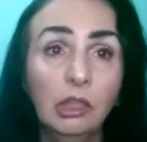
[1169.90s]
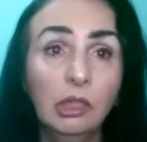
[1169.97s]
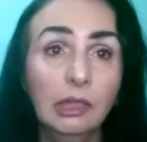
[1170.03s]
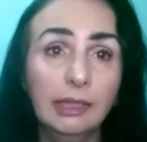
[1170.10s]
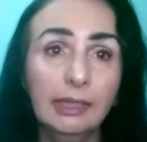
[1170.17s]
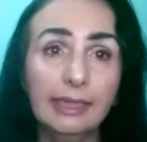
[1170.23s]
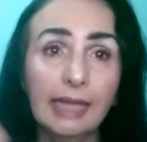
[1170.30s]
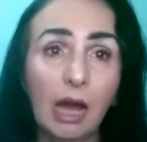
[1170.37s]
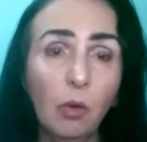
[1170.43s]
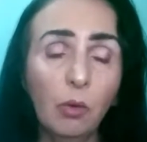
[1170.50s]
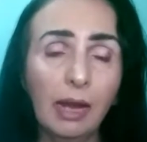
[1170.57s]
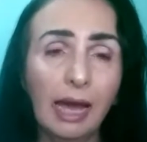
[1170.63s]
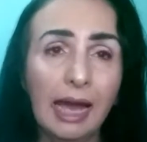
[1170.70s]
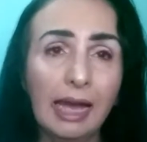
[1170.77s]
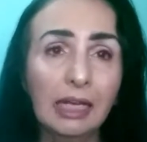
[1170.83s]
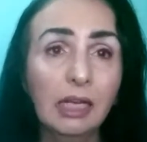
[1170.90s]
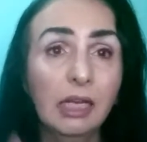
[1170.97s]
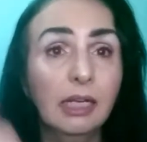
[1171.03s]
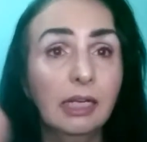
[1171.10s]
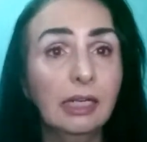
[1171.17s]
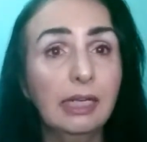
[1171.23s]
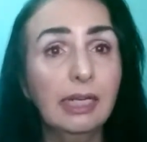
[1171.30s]
dar o like,
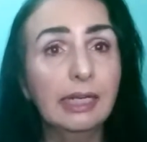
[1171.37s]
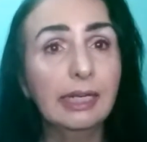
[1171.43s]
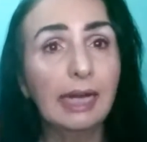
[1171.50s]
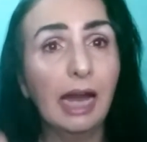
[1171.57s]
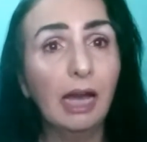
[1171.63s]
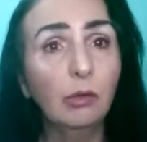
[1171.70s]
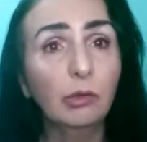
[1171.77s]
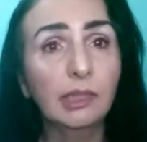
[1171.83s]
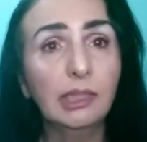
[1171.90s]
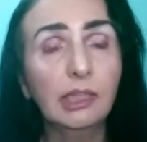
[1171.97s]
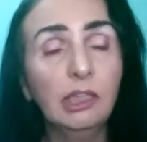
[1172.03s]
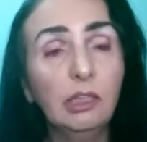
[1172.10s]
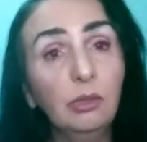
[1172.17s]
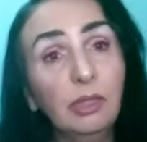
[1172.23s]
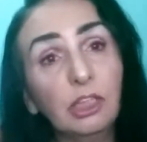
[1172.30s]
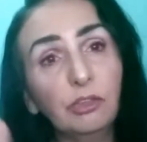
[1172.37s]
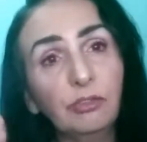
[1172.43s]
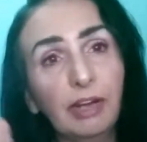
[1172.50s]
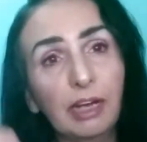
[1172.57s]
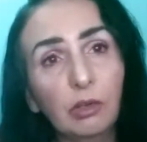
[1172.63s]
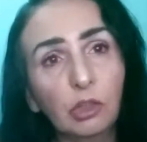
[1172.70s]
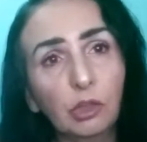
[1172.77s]
clicar no sininho,
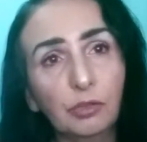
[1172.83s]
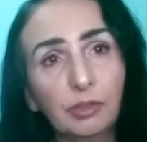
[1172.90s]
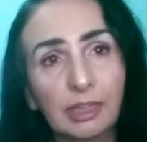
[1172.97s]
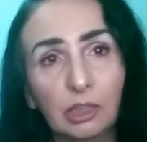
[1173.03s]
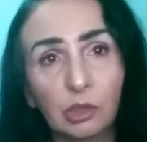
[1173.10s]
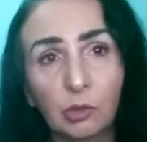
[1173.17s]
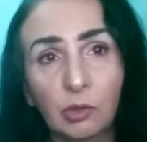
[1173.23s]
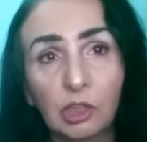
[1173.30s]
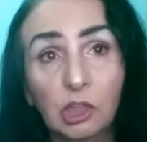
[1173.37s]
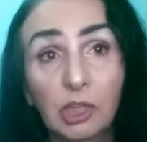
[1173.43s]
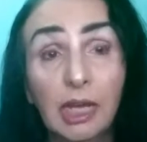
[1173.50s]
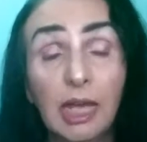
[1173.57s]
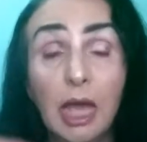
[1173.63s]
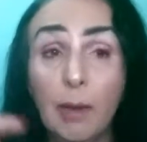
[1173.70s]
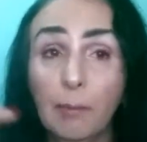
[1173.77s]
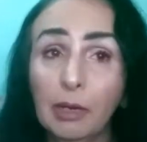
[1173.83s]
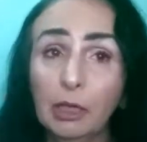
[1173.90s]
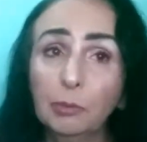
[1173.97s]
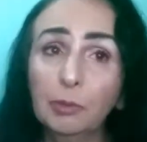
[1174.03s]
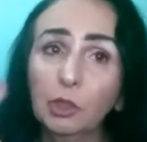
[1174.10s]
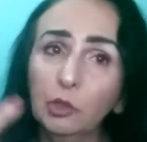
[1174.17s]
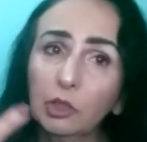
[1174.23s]
ativar as notificações para as
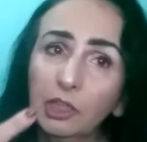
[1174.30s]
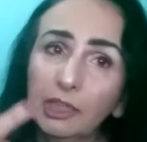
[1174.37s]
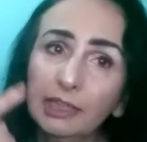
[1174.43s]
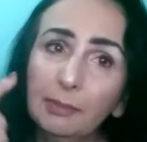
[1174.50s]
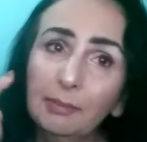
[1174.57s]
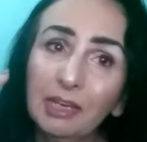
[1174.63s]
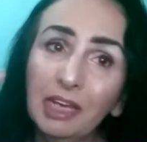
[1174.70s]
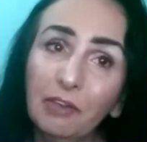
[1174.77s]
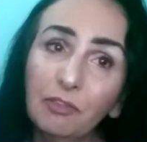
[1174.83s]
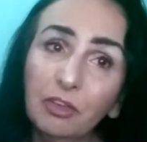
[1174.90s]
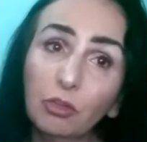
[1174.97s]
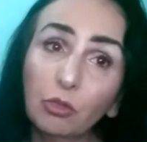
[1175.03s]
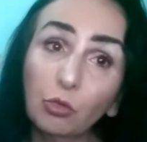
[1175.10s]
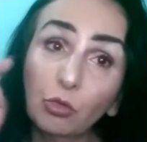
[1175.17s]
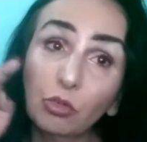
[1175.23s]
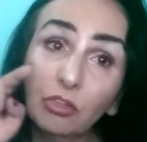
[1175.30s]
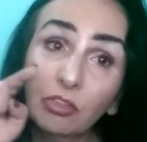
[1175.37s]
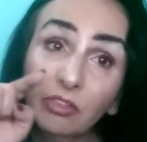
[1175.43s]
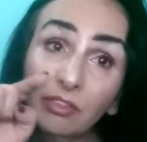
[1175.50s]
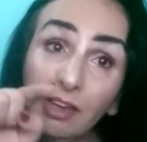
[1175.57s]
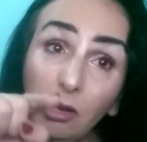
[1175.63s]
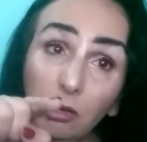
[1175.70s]
pessoas receberem aviso
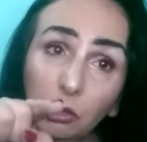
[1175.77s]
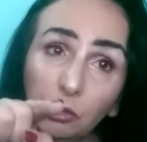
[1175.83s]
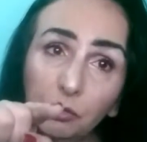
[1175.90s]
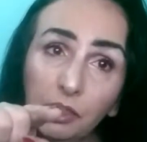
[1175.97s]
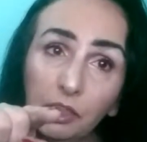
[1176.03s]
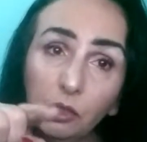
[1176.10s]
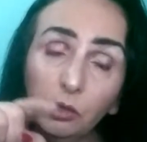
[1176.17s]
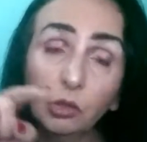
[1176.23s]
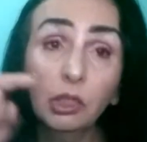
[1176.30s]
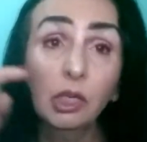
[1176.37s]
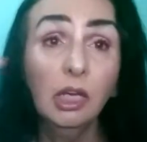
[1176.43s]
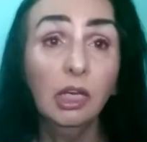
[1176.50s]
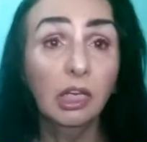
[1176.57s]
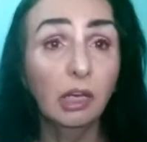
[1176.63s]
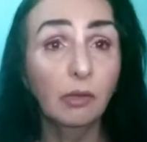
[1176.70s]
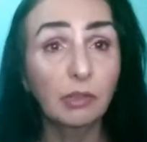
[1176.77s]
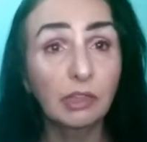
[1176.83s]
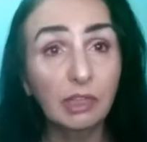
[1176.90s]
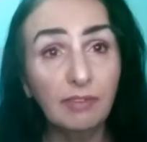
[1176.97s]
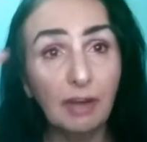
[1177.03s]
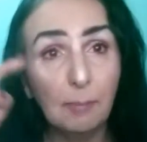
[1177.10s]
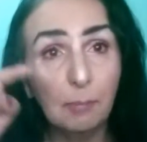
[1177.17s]
dos seus vídeos que
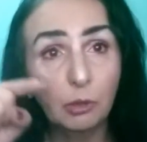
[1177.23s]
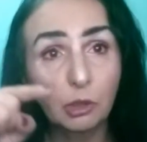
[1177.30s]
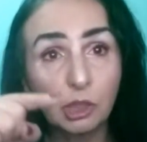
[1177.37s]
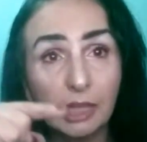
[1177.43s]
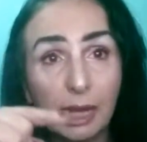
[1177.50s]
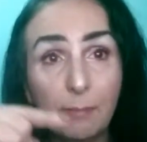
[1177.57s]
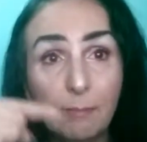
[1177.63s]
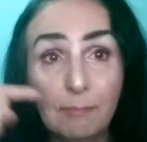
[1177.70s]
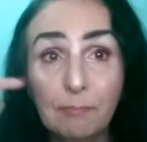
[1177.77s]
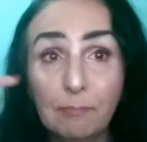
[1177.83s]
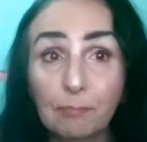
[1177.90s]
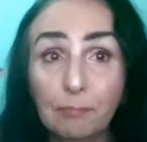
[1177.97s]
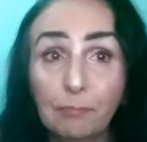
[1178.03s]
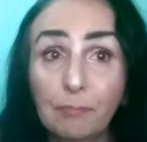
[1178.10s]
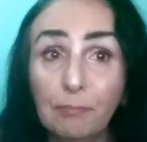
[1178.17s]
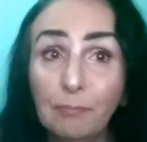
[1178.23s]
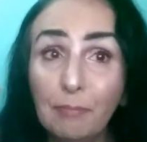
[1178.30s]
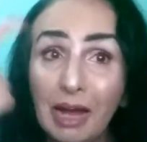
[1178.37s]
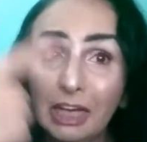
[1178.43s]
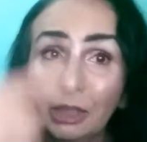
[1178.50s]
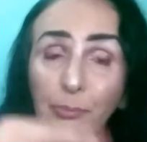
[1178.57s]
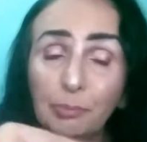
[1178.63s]
você vai postar
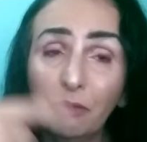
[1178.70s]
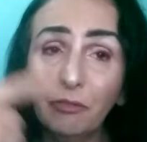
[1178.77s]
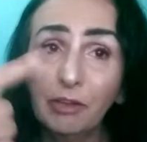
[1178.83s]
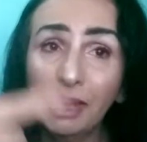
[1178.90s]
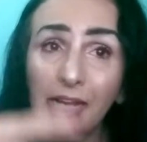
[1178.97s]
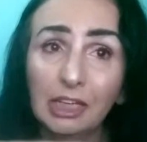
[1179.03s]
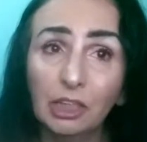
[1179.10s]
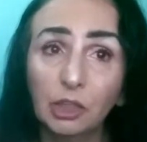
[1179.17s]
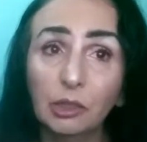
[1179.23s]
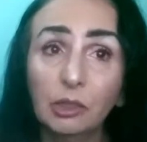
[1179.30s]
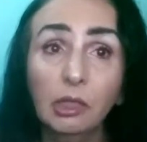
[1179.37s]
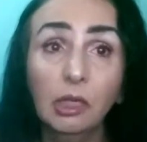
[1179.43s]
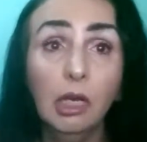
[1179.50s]
mais para frente.